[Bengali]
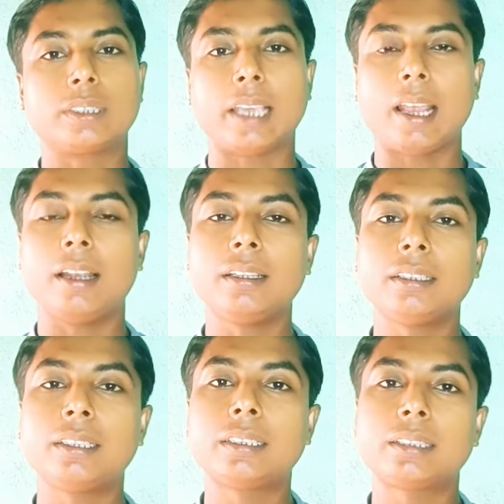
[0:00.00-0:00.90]
স্যালারি
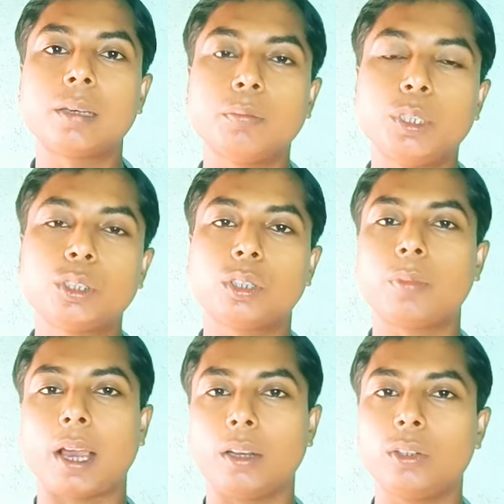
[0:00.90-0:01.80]
সিস্টেম ভীষণ
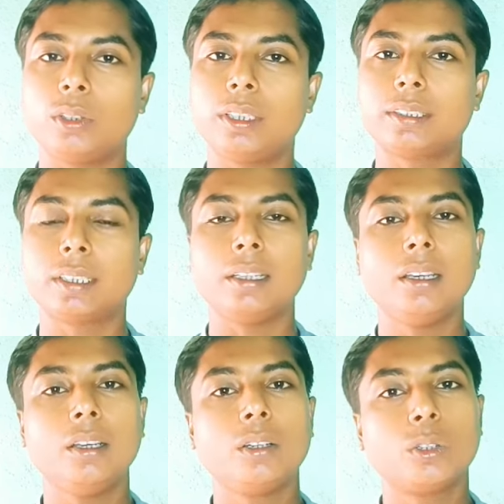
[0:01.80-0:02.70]
ভালো রয়েছে
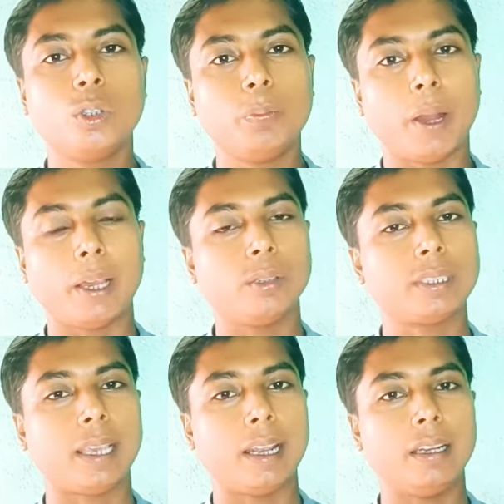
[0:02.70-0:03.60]
খুব ভালো
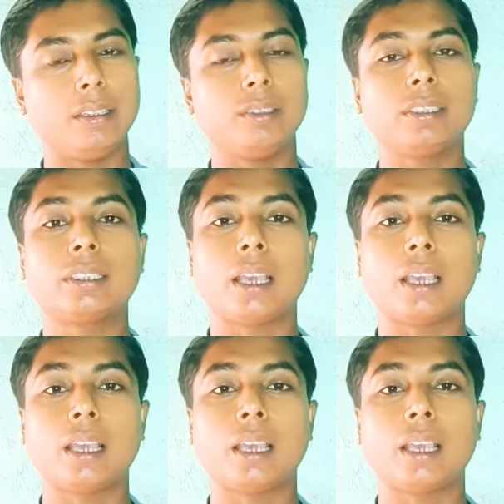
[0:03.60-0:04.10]
স্যালারি রয়েছে